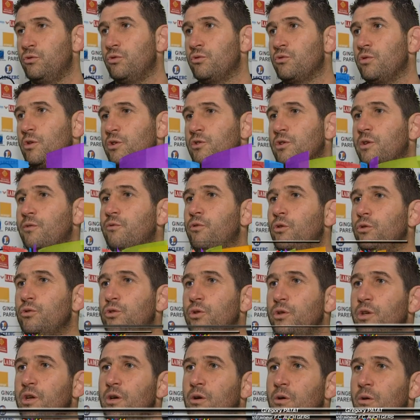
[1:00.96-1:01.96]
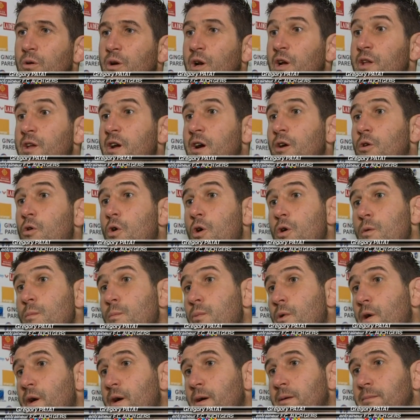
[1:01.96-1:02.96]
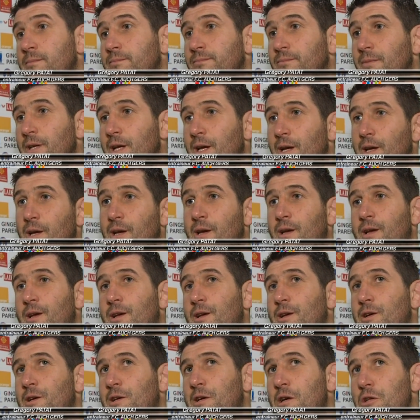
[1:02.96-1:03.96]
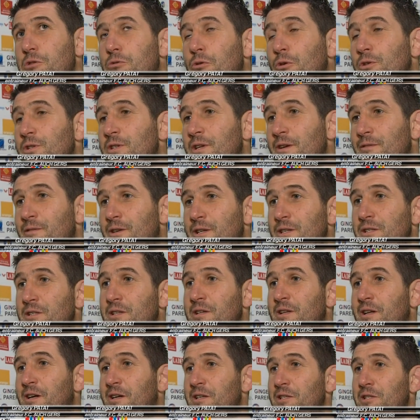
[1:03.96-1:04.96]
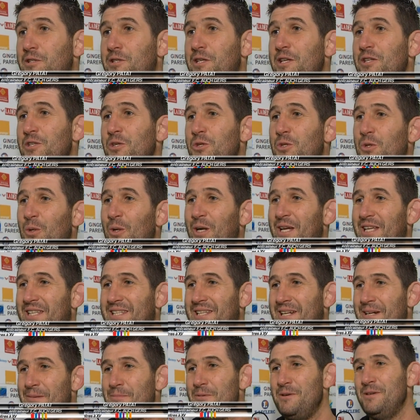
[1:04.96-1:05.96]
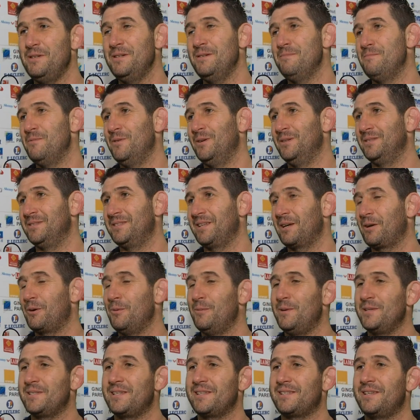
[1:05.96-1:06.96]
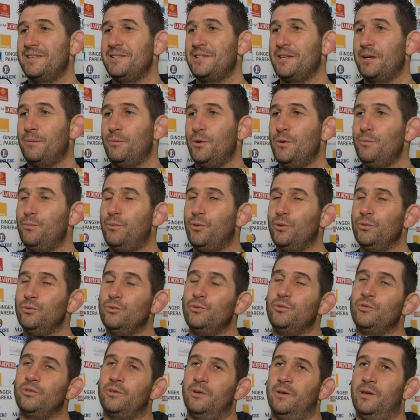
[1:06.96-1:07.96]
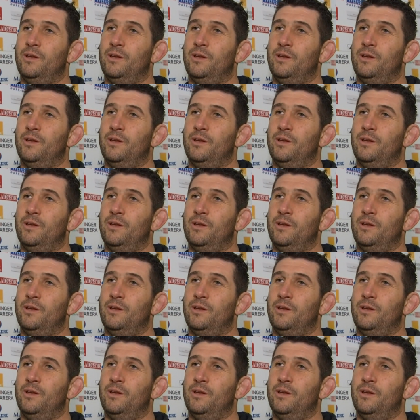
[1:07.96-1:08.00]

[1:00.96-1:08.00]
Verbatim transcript: Ce soir, ce qu'il faut retenir, on gagne encore un point. 14 d'avance, il en a 16 sur la table. ça commence à sentir bon pour nous.